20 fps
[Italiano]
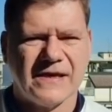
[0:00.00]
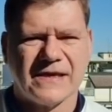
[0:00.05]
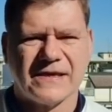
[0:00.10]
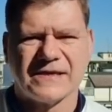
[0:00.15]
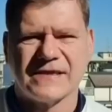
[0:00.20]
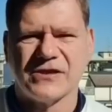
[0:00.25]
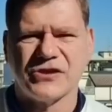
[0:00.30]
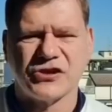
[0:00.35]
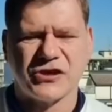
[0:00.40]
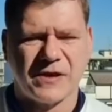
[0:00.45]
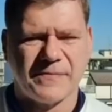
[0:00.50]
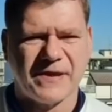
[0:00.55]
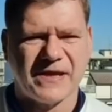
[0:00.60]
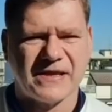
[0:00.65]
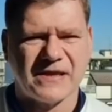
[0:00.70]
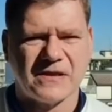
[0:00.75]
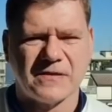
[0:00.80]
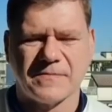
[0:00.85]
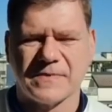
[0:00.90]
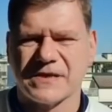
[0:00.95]

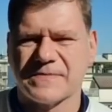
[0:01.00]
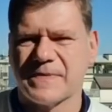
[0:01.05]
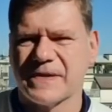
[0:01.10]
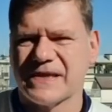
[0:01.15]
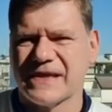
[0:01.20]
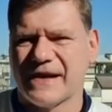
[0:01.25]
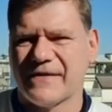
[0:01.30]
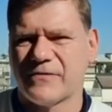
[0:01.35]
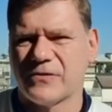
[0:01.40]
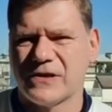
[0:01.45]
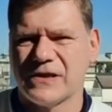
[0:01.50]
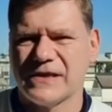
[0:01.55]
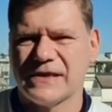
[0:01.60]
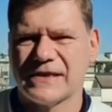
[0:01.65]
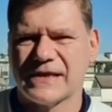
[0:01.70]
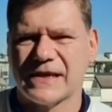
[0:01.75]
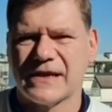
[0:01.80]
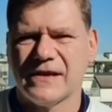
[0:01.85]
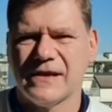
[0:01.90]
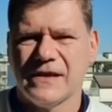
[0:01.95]
sinceramente non mi aspettavo,
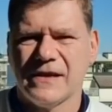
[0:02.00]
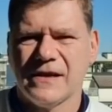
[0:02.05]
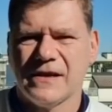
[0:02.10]
l'Inter